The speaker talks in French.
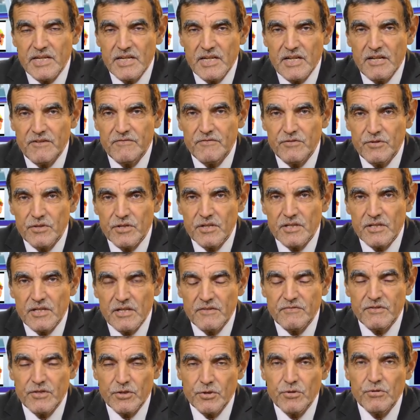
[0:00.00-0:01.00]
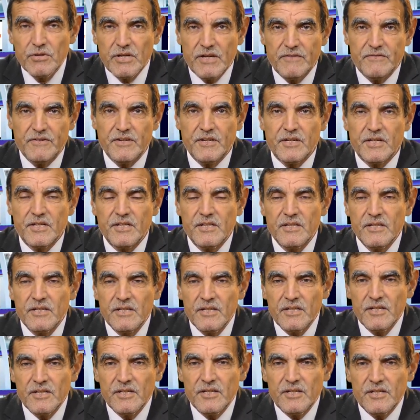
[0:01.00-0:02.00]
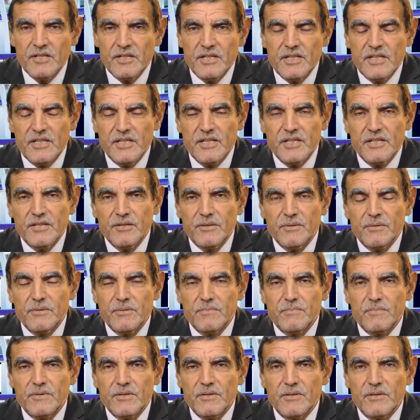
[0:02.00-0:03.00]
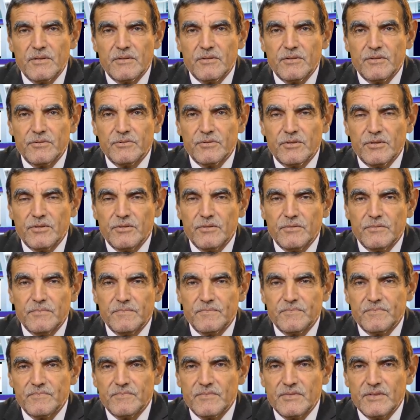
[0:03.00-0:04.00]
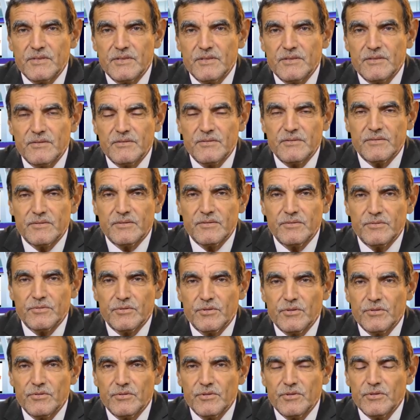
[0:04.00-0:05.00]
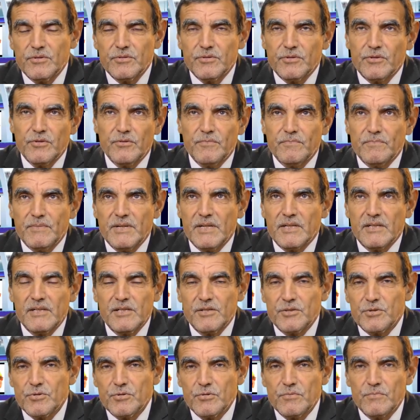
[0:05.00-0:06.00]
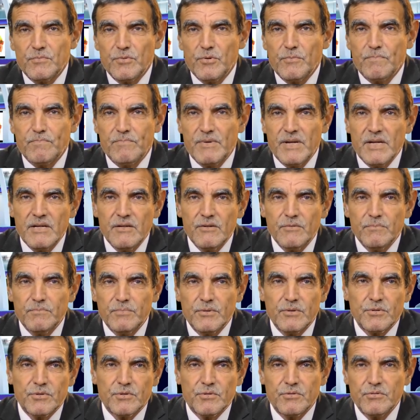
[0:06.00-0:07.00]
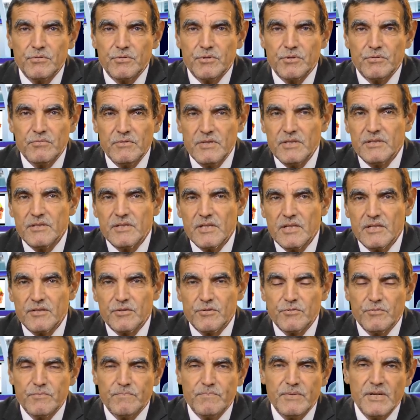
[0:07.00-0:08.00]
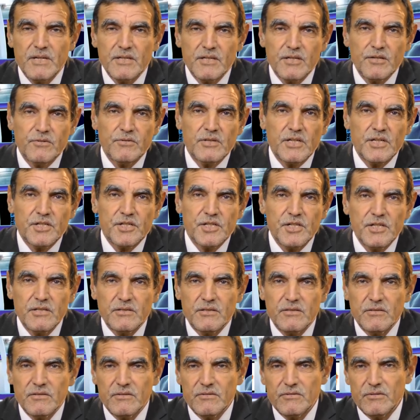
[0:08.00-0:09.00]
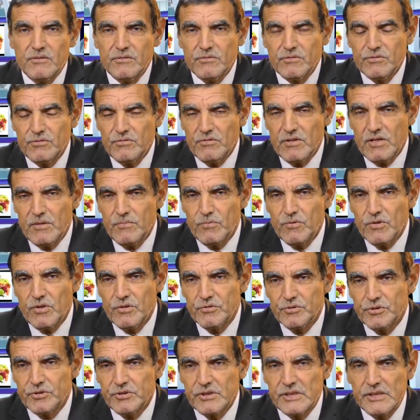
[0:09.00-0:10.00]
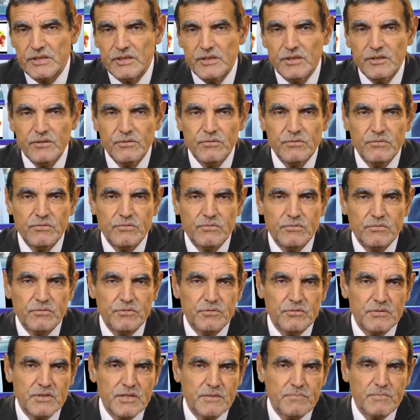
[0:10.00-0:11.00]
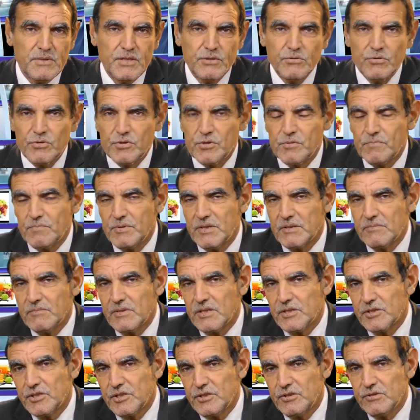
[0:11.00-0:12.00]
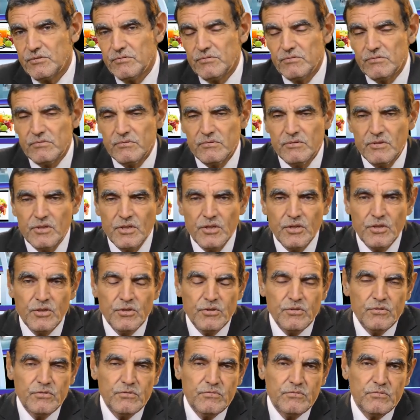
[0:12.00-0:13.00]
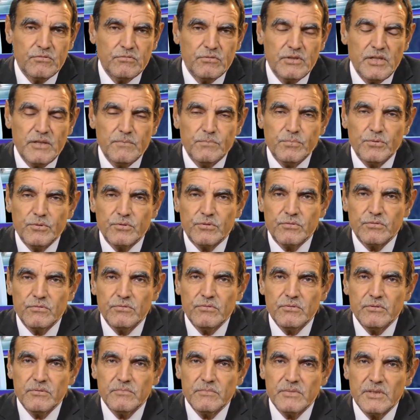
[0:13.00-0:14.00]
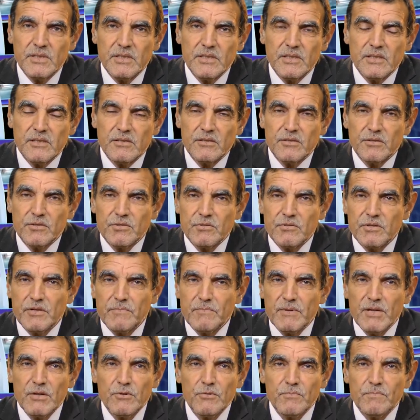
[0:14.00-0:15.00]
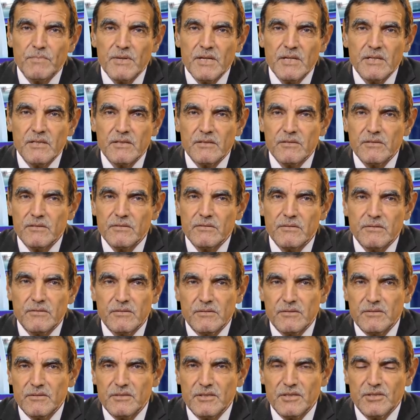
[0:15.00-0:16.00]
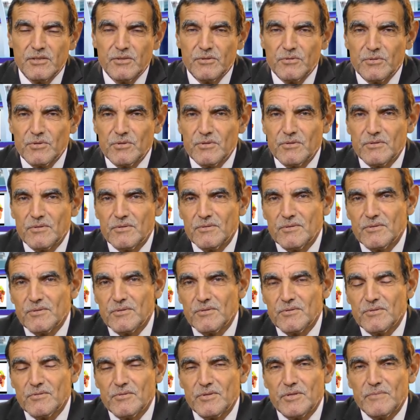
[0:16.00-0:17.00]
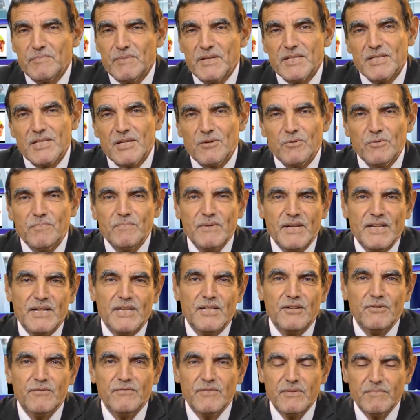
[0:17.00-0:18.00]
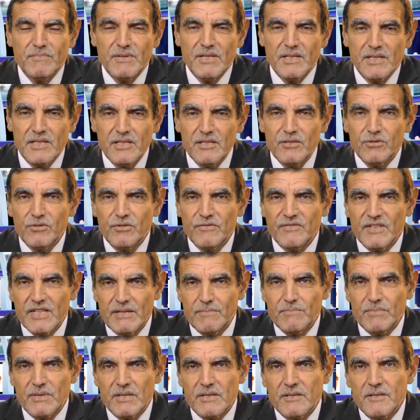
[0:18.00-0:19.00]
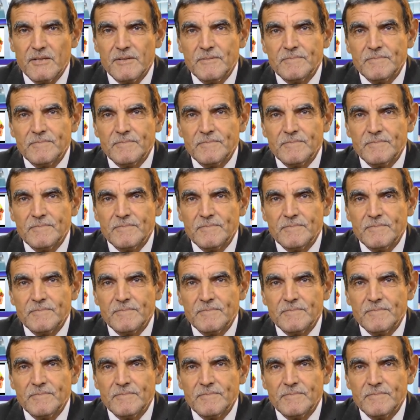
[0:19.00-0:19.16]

Il il a vécu avec. Et euh, euh, quand, on, euh, quand on entend parler ce mot pain, on pense tout de suite à ce pain qu'on achète donc de la boulangerie ou je ne sais pas du supermarché ou, n'importe où. Mais ce n'est pas le pain, disons, ce, n'est pas ça le pain. Hein. On va parler du vrai pain.